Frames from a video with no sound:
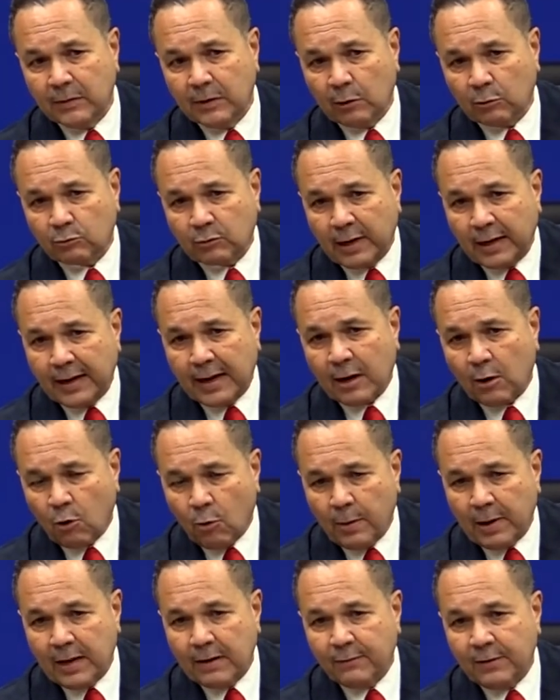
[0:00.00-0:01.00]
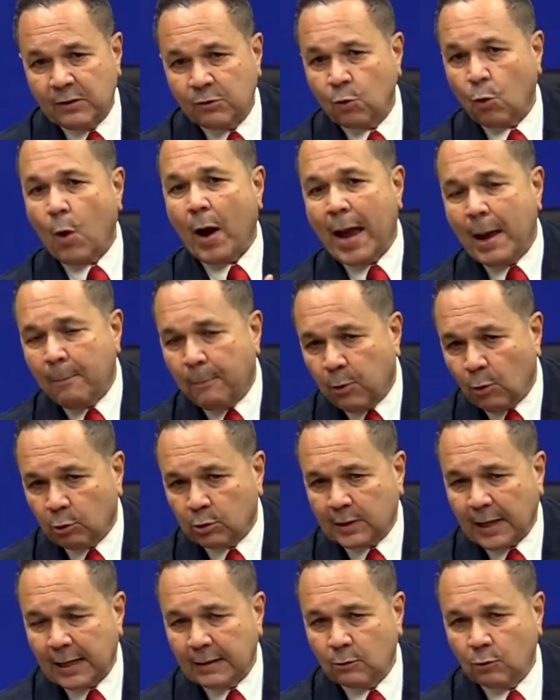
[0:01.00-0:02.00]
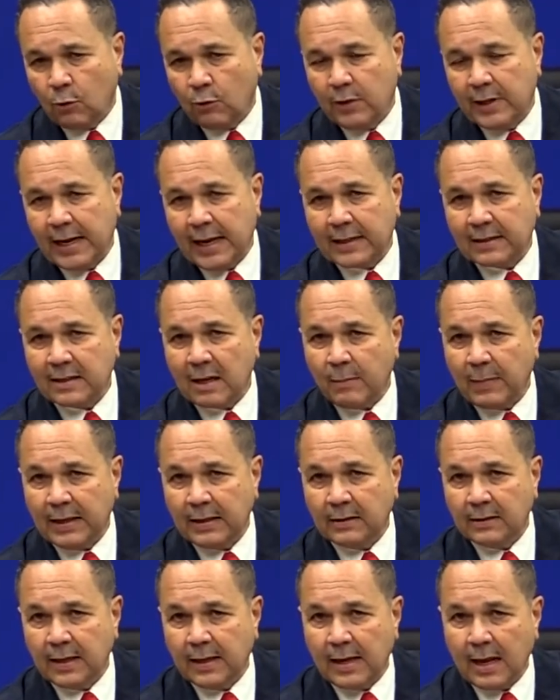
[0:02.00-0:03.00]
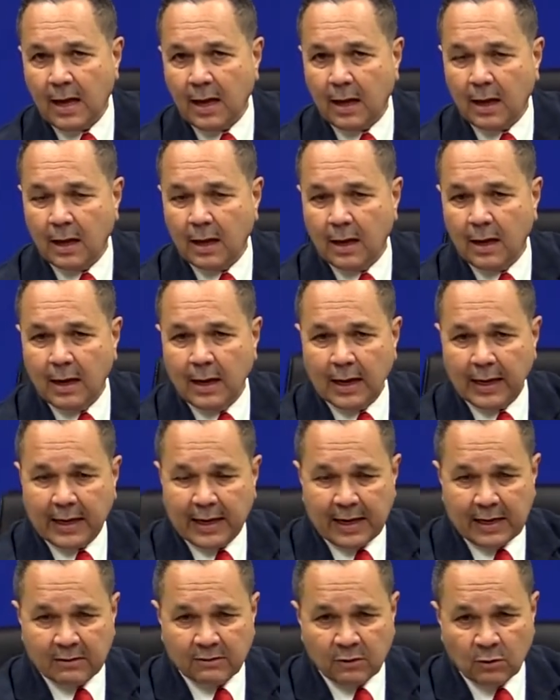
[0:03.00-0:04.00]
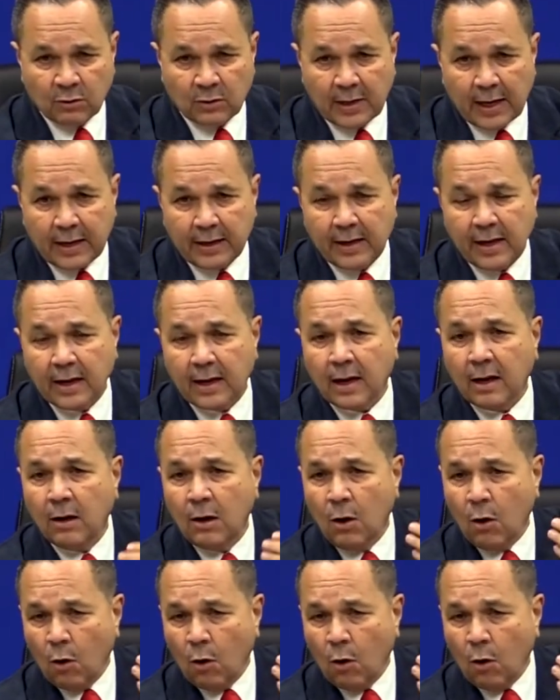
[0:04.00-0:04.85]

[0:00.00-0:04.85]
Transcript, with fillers: obtener los beneficios explotando directamente la, creación técnica